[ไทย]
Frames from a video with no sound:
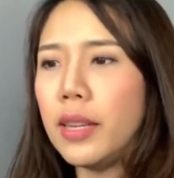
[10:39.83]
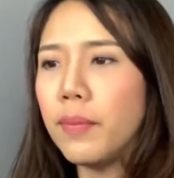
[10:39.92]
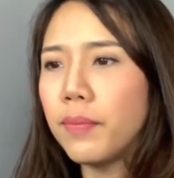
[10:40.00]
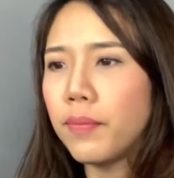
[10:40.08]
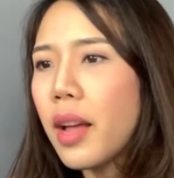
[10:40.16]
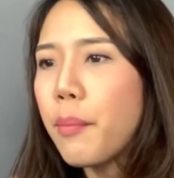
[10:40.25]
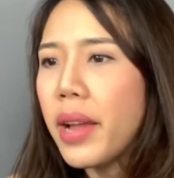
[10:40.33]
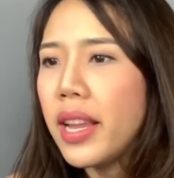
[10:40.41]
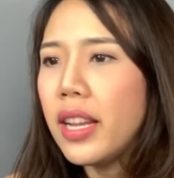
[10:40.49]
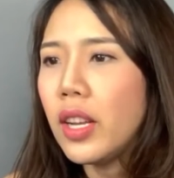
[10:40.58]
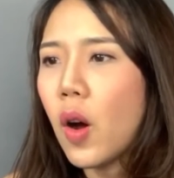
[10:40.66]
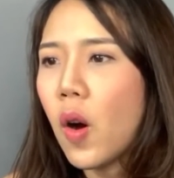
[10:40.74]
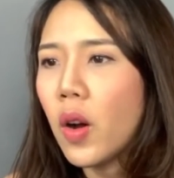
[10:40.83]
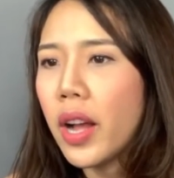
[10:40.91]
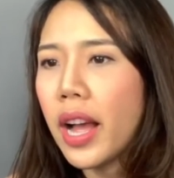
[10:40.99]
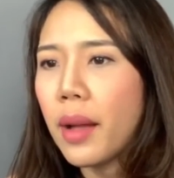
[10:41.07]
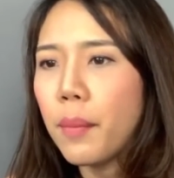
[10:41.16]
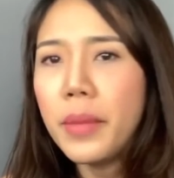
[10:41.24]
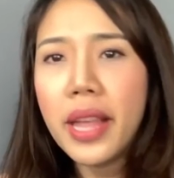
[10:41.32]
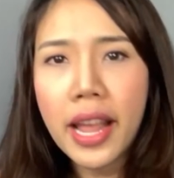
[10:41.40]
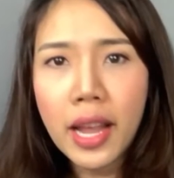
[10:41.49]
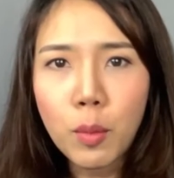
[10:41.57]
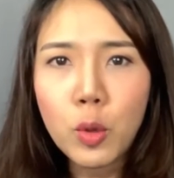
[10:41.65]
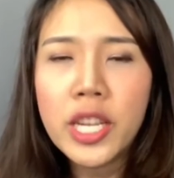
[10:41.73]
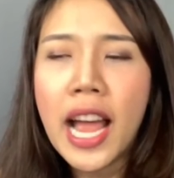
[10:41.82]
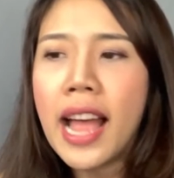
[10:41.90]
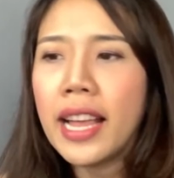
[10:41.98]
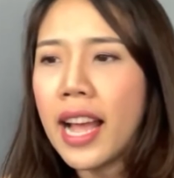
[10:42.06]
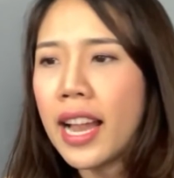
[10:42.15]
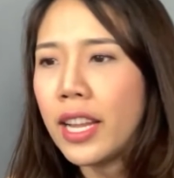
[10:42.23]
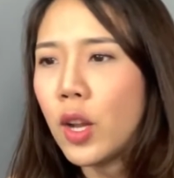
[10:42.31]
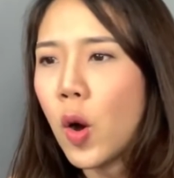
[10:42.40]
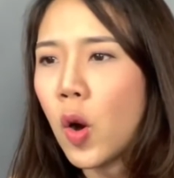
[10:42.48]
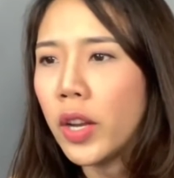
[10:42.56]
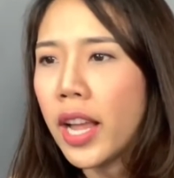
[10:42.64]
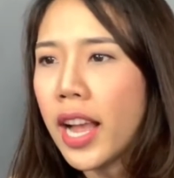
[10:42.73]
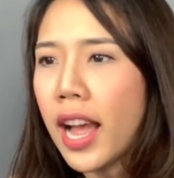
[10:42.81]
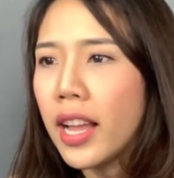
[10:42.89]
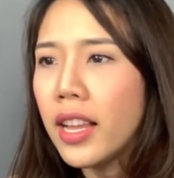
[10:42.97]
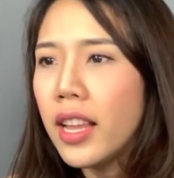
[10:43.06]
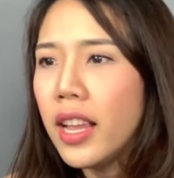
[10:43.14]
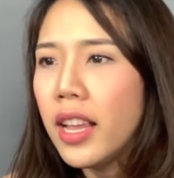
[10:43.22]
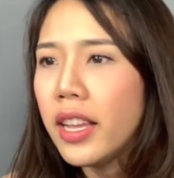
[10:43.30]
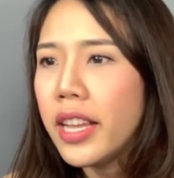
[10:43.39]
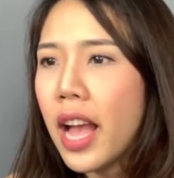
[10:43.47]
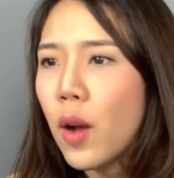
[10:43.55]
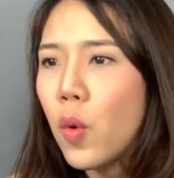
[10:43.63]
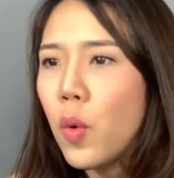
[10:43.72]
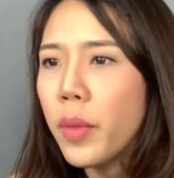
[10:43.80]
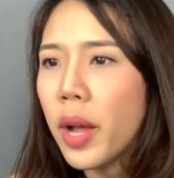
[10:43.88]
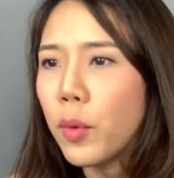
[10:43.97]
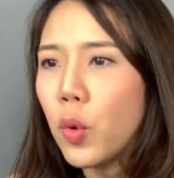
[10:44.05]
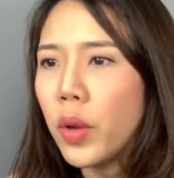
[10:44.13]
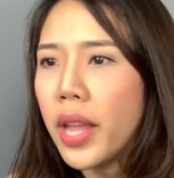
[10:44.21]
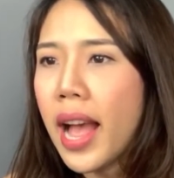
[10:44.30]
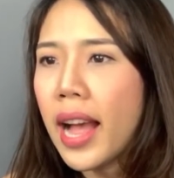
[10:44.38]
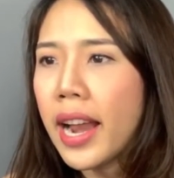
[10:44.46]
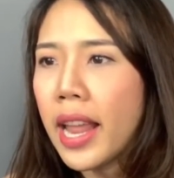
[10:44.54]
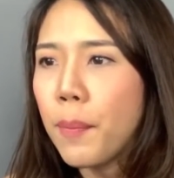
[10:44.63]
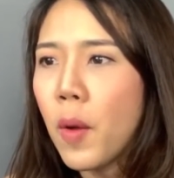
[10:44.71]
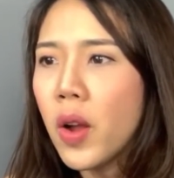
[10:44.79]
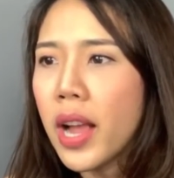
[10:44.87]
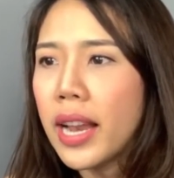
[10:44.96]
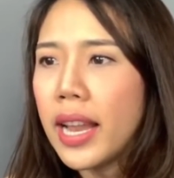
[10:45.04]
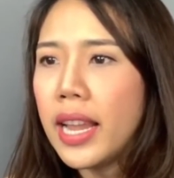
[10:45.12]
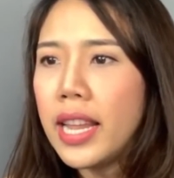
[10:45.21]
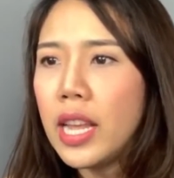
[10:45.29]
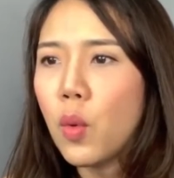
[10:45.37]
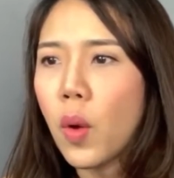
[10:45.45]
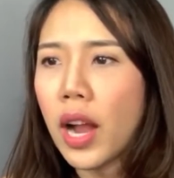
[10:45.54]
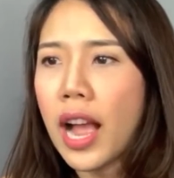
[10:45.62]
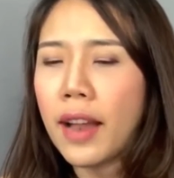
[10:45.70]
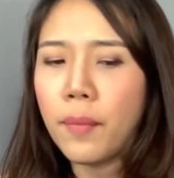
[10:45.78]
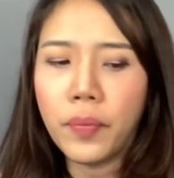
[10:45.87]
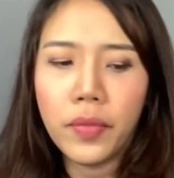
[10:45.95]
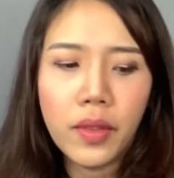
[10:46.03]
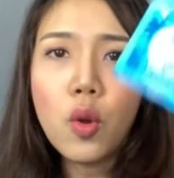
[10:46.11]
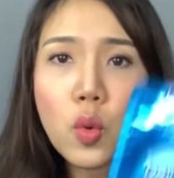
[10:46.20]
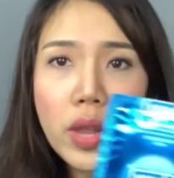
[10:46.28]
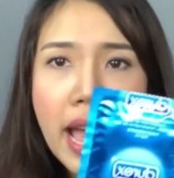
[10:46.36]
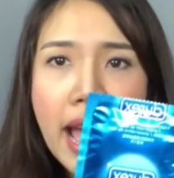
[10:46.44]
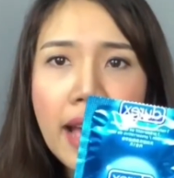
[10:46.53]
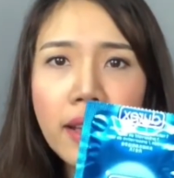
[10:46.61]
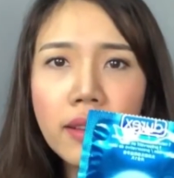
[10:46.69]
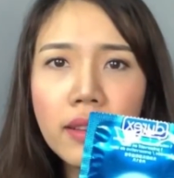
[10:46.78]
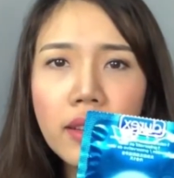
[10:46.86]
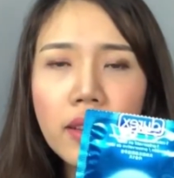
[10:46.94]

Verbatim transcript: ริงๆทำไมถึงท้องคะมีอะไรกับผู้ชายค่ะเลยท้องนะคะยาคุมกับถุงยางอะไรป้องกันได้ดีกว่ากันถุงยาง